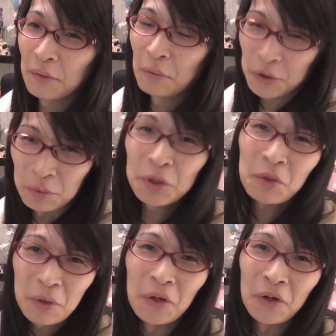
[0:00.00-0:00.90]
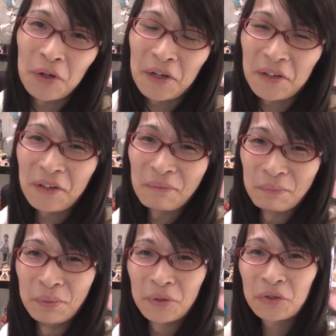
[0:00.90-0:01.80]
もうそもそも
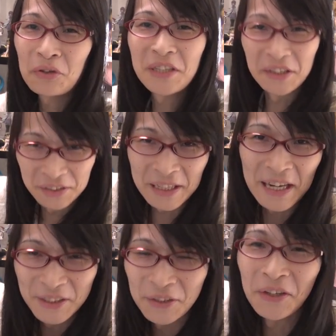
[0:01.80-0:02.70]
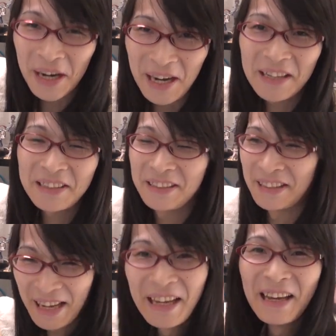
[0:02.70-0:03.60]
ぶっ飛んでるんで解像度が
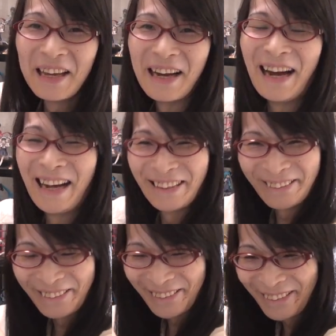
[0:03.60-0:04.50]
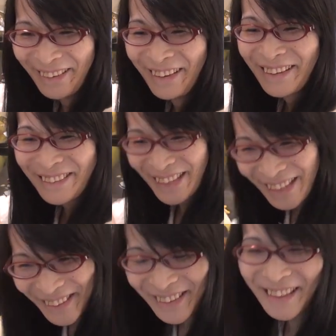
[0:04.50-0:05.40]
ねあの
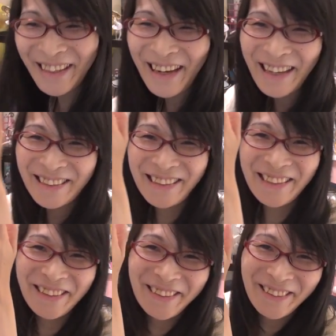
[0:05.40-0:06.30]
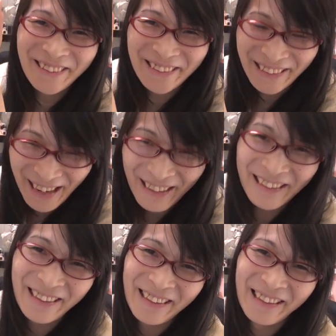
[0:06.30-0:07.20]
1980
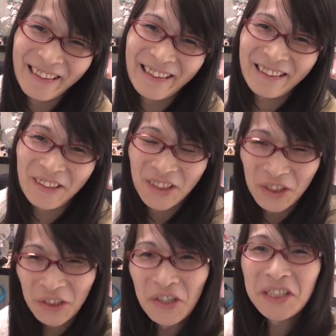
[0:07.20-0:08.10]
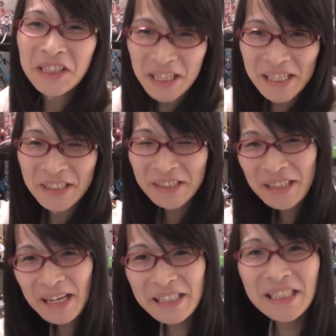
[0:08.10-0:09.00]
が15インチで
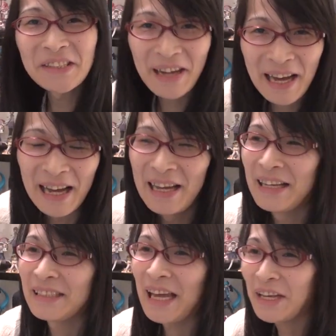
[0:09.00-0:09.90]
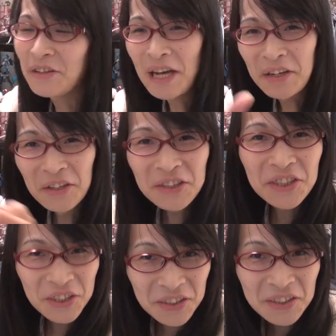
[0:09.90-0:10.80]
13インチは
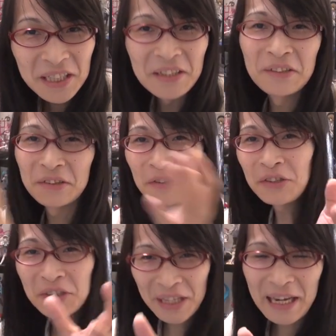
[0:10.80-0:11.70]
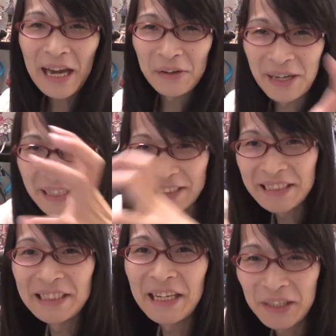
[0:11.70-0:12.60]
1440っていうそういう世界の
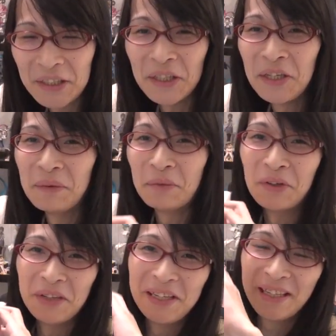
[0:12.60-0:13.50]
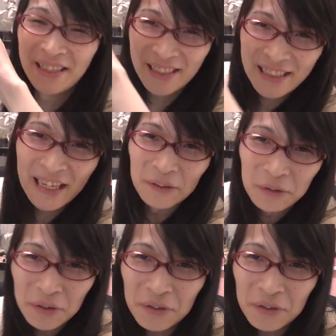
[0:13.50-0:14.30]
話じゃなくもうレティーナの